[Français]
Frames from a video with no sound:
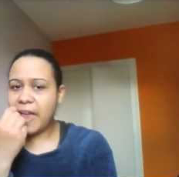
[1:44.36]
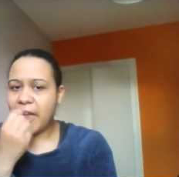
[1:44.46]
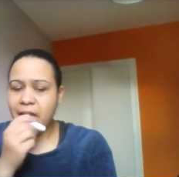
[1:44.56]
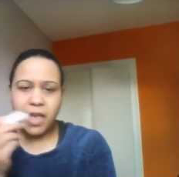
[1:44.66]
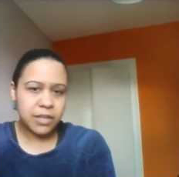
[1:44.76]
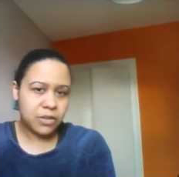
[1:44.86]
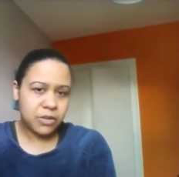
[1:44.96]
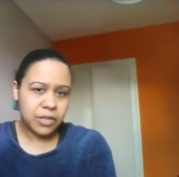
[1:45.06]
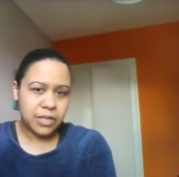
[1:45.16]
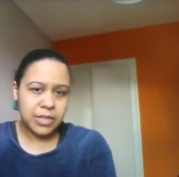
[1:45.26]
Et
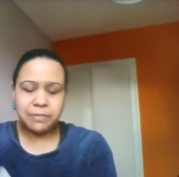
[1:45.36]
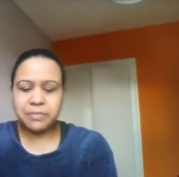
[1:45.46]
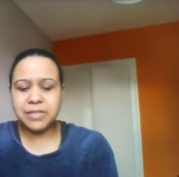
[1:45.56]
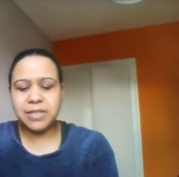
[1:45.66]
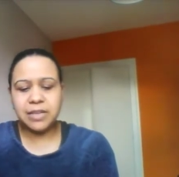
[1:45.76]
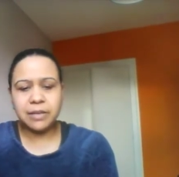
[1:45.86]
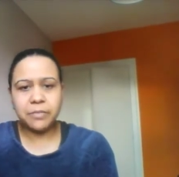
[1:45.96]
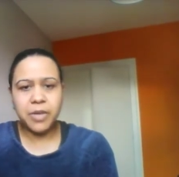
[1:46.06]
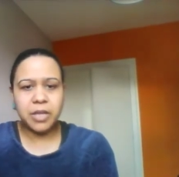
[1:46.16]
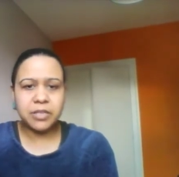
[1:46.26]
donc, lipstick,
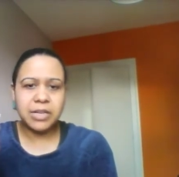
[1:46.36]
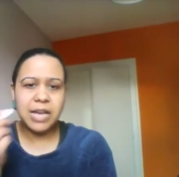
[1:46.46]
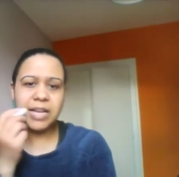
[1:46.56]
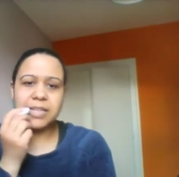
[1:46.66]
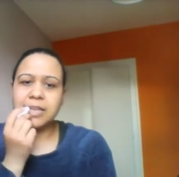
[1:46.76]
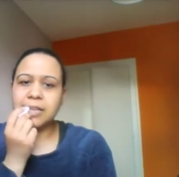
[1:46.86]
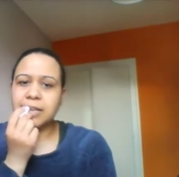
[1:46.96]
beurre de karité.